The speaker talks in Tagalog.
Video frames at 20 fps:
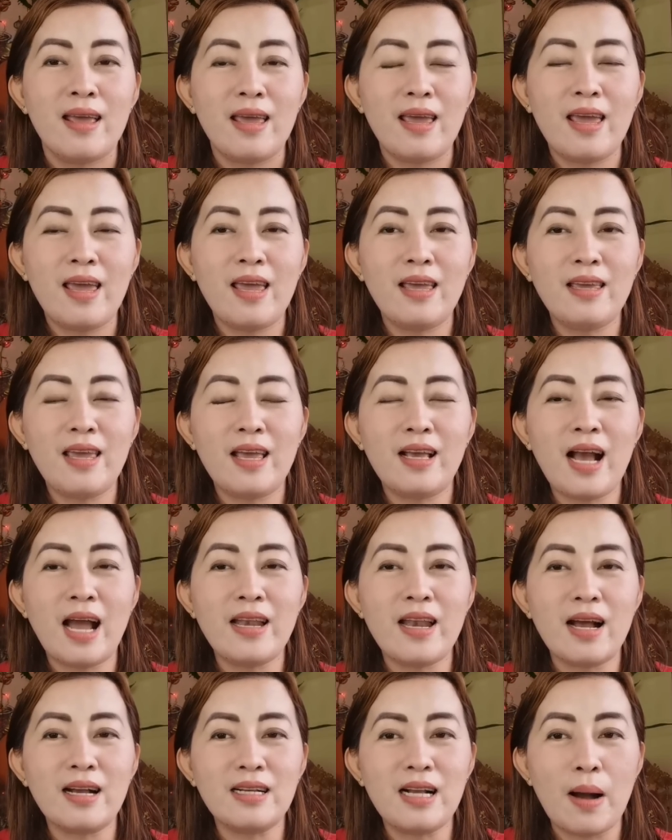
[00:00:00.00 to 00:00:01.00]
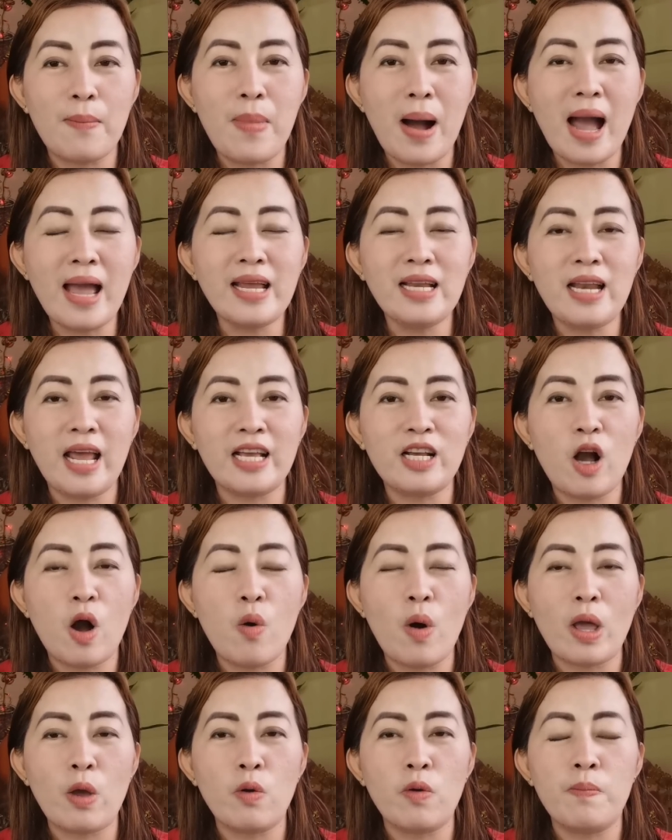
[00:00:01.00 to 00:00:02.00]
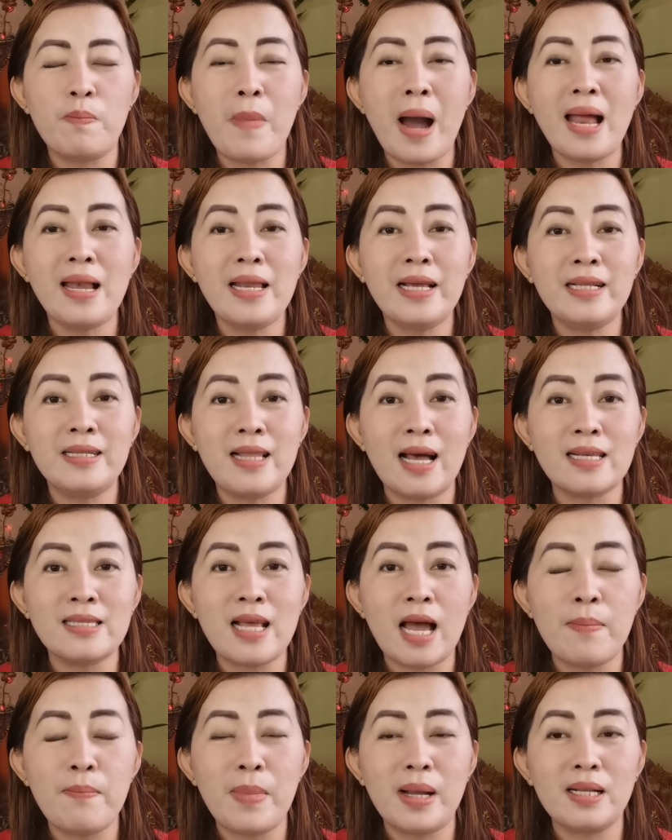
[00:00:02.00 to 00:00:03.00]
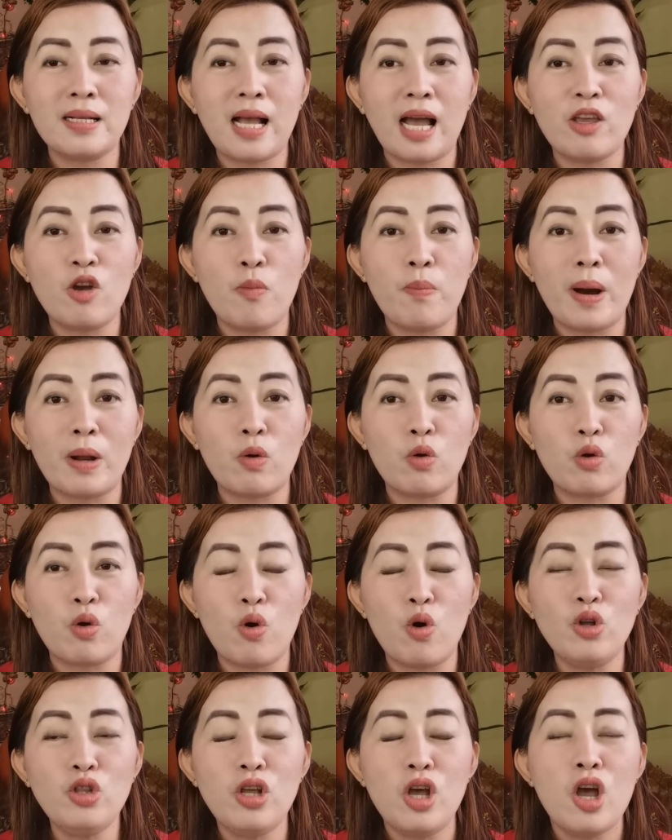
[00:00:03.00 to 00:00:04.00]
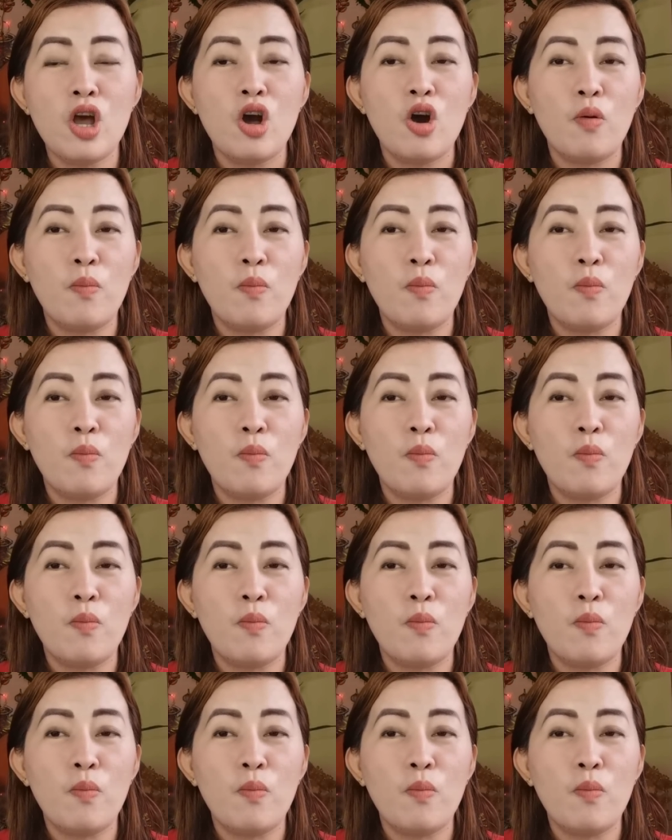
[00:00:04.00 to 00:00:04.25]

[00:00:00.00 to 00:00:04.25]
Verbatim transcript: hihingi ka ng gabay na ikaw ay maligtas saan man kayo paroroon.